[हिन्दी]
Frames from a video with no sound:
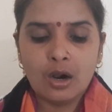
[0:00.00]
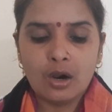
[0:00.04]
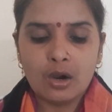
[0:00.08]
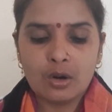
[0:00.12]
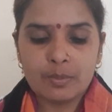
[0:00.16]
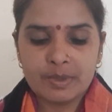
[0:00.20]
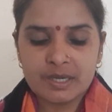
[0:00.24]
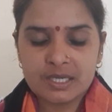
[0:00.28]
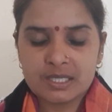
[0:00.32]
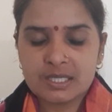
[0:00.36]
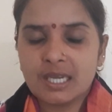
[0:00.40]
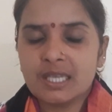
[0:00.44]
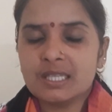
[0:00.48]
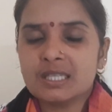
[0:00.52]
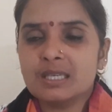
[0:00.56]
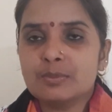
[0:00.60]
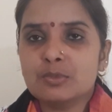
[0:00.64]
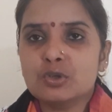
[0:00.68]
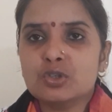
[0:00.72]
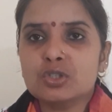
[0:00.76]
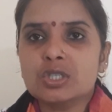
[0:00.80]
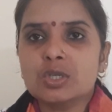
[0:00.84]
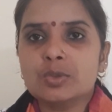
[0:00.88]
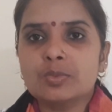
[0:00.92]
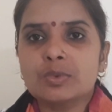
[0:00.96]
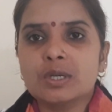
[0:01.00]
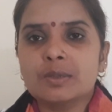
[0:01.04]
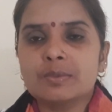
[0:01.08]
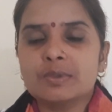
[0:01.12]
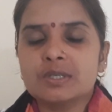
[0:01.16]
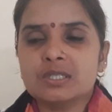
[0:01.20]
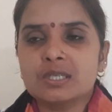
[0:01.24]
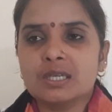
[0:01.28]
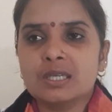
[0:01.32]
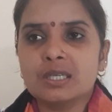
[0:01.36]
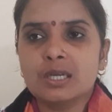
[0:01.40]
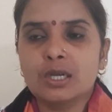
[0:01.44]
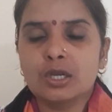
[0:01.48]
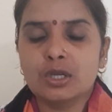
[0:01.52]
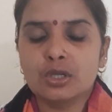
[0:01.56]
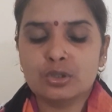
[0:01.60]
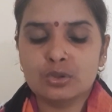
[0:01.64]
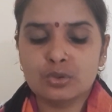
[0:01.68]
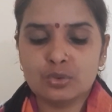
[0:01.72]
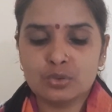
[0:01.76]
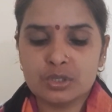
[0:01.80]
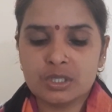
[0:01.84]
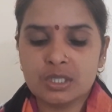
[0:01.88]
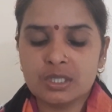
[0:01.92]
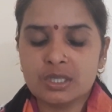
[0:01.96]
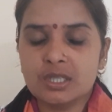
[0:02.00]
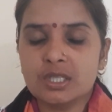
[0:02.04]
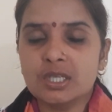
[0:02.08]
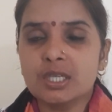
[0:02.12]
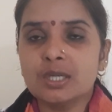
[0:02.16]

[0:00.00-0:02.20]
और बरसात के मौसम में हमेशा दो से